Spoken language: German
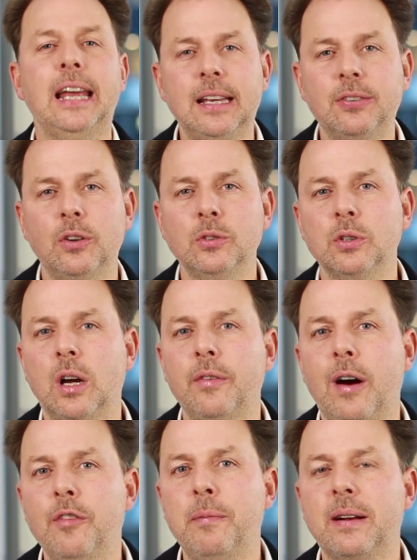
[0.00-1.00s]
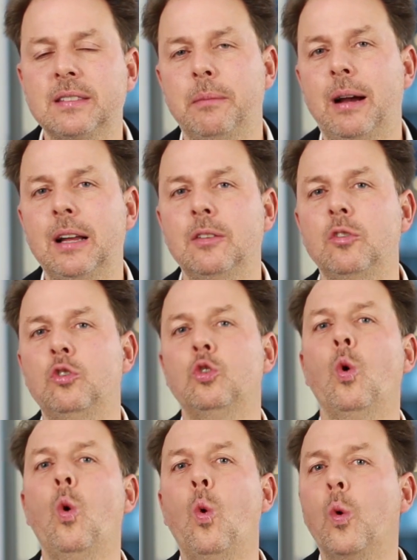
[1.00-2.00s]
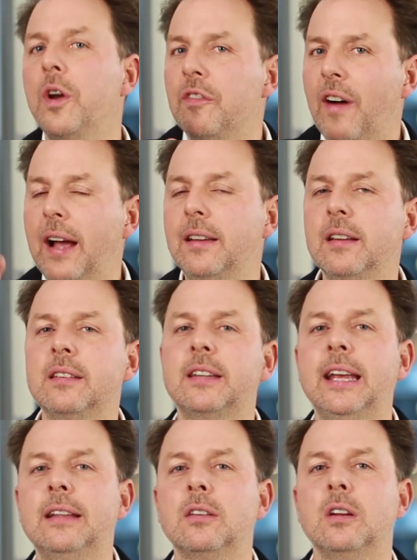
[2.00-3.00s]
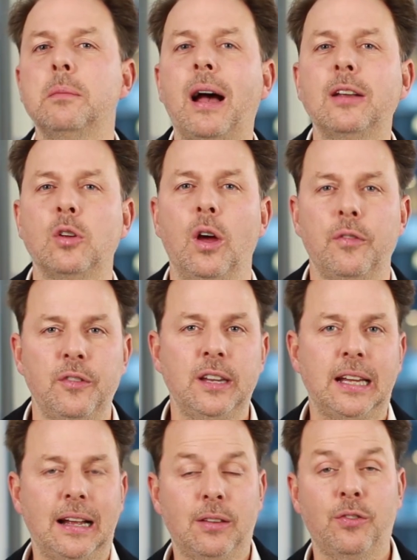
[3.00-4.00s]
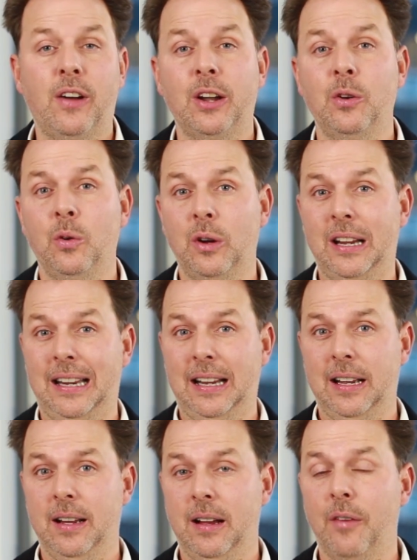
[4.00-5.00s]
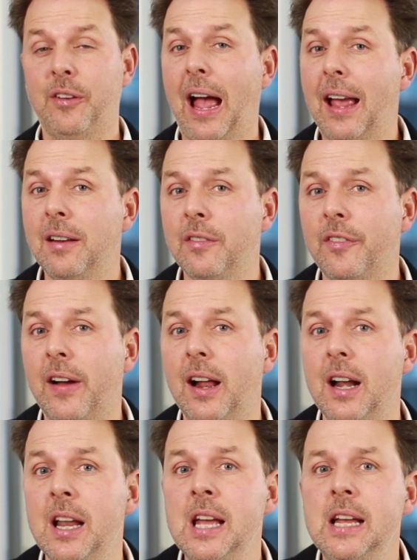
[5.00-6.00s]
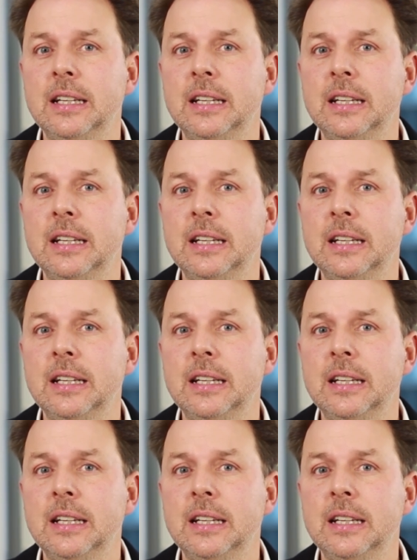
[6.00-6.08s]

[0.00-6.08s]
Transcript: Ich wollte nur darauf aufmerksam machen, so ohne weiteres geht so eine breite Öffentlichkeitsfahndung äh, auf keinen Fall.